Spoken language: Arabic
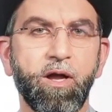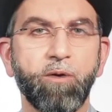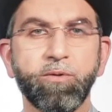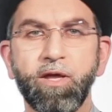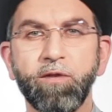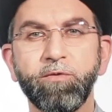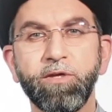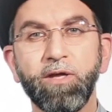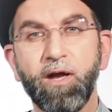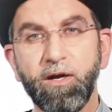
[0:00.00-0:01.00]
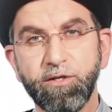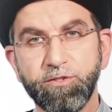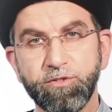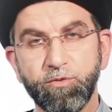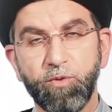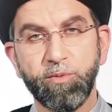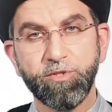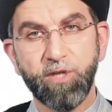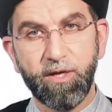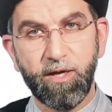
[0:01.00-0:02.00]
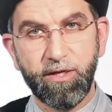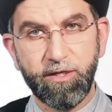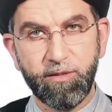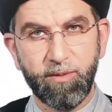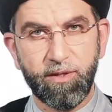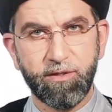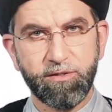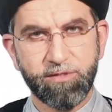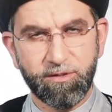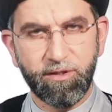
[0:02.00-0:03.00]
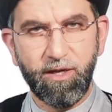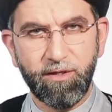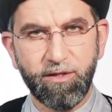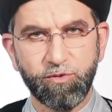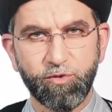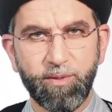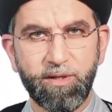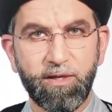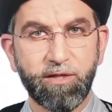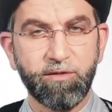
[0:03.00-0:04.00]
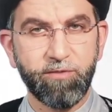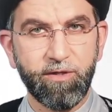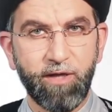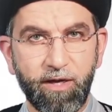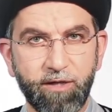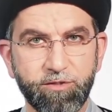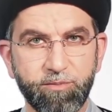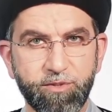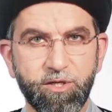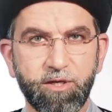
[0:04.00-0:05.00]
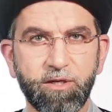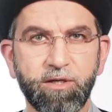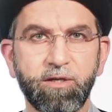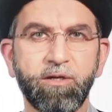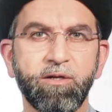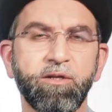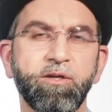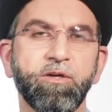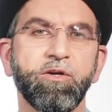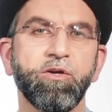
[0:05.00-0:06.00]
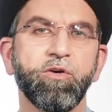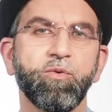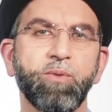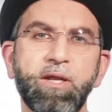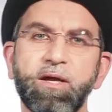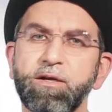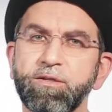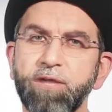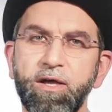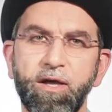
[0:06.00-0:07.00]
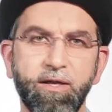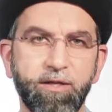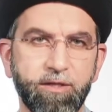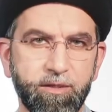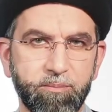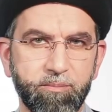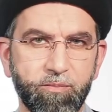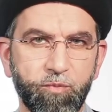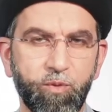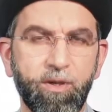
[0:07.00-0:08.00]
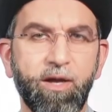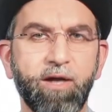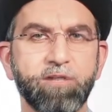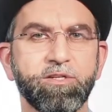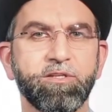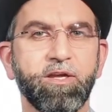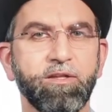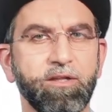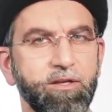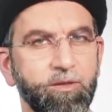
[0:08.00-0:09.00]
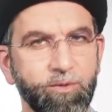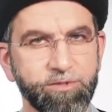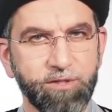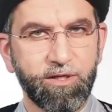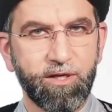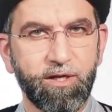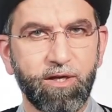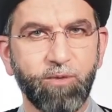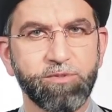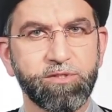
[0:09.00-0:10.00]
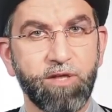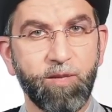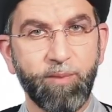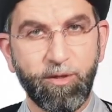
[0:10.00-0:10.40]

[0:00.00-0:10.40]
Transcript: أو كان فيه حرج ومشقة عليهما يستطيعان أن يصومان لكن فيه حرج مشقة ولا قضاء عليهم ولا حاجة أيضا للوصية أو الصيام